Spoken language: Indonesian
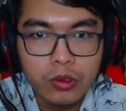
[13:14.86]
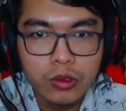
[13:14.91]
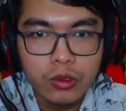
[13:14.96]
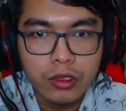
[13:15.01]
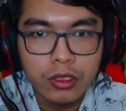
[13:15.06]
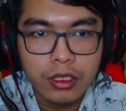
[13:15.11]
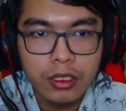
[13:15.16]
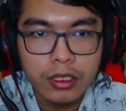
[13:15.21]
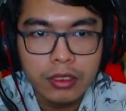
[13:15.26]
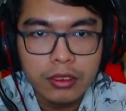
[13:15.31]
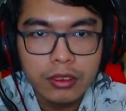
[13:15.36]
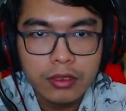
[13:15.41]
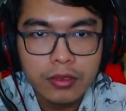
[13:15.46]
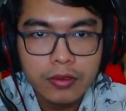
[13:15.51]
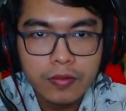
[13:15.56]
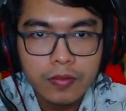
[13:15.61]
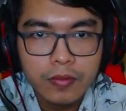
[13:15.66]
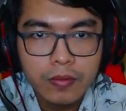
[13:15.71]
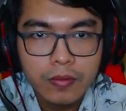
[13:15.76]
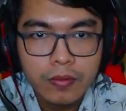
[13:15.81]
musuh ya
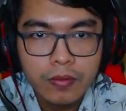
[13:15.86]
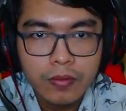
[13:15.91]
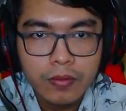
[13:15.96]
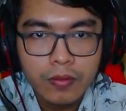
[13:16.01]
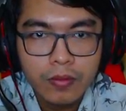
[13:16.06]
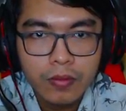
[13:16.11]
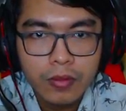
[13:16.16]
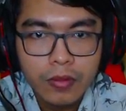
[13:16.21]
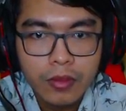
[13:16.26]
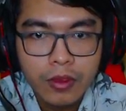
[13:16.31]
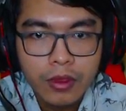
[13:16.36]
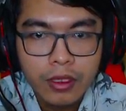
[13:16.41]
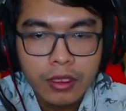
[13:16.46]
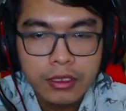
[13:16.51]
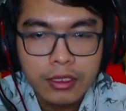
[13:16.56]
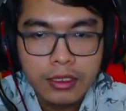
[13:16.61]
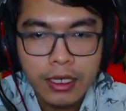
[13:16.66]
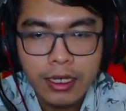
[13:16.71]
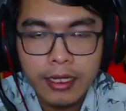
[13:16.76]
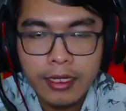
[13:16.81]

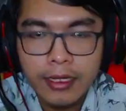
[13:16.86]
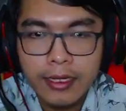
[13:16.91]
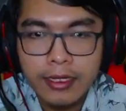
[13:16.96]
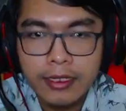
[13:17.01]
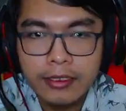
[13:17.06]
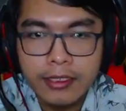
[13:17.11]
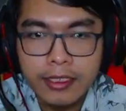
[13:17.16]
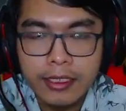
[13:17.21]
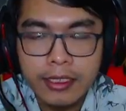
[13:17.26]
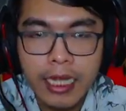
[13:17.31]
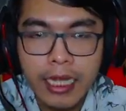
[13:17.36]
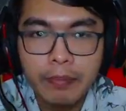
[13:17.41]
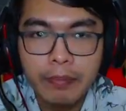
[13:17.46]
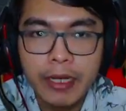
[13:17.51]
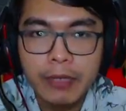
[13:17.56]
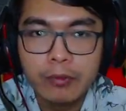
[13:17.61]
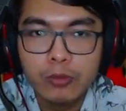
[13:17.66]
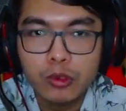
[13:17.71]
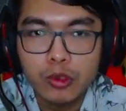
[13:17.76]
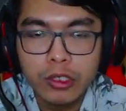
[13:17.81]
serangan
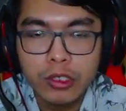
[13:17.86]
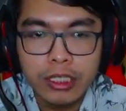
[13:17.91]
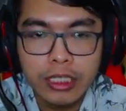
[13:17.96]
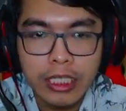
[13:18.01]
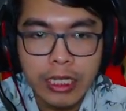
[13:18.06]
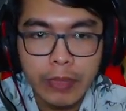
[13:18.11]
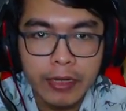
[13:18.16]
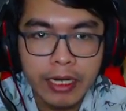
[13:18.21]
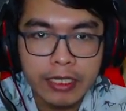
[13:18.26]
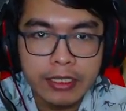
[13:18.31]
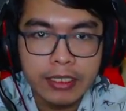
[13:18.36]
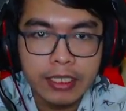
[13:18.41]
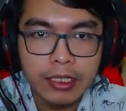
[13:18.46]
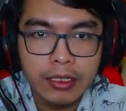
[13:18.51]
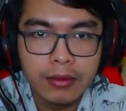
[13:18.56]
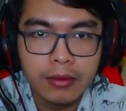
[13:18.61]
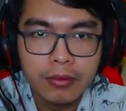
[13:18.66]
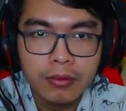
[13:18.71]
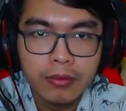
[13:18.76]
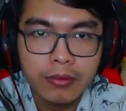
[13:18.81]
sergapan musuh ini kita
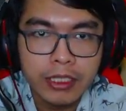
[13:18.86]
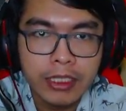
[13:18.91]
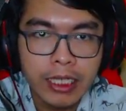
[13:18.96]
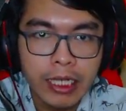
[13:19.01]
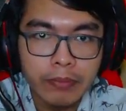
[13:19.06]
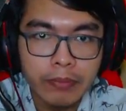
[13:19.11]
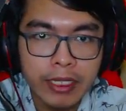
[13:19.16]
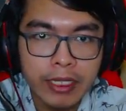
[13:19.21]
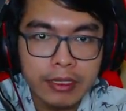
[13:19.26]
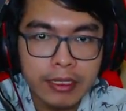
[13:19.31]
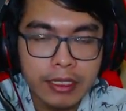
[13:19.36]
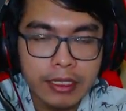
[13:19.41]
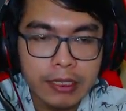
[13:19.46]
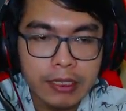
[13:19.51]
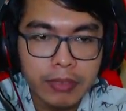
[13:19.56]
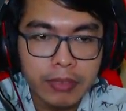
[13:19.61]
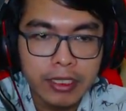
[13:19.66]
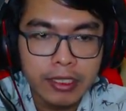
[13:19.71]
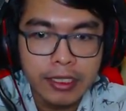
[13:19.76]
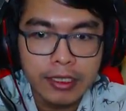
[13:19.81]
berhasil menyelamatkan
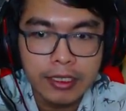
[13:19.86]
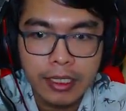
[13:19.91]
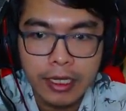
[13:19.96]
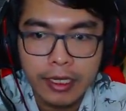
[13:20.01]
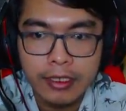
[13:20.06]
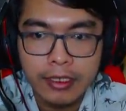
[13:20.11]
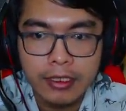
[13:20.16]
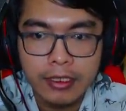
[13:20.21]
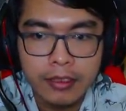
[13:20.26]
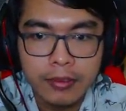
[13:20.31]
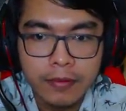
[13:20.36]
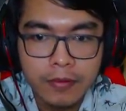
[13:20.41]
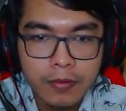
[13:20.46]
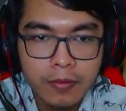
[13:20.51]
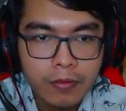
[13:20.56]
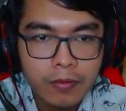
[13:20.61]
teman kita ini